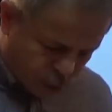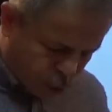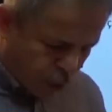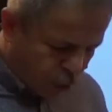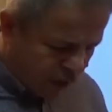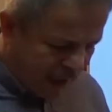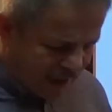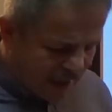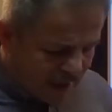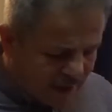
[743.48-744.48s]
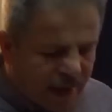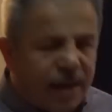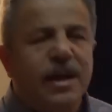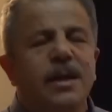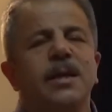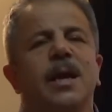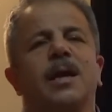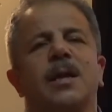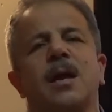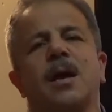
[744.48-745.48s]
zor olan derin
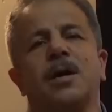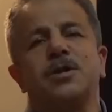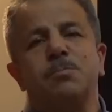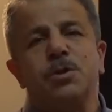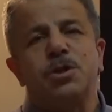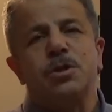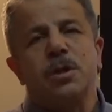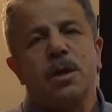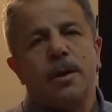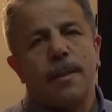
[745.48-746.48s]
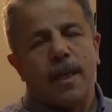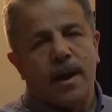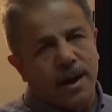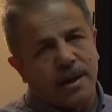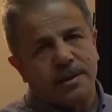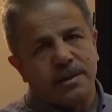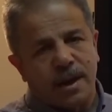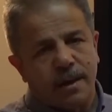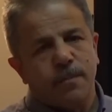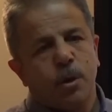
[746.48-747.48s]
yaralar açmış
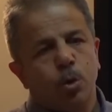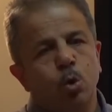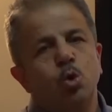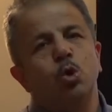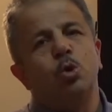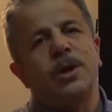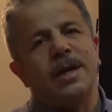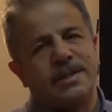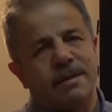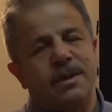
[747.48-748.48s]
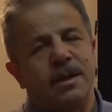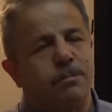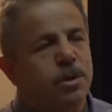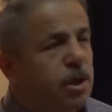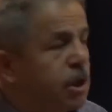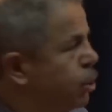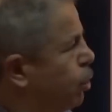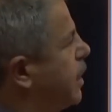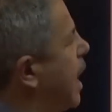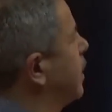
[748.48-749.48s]
hayatında üzüntüye sevk etmiş iki
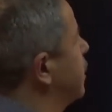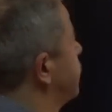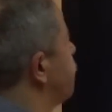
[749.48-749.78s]
olaydır.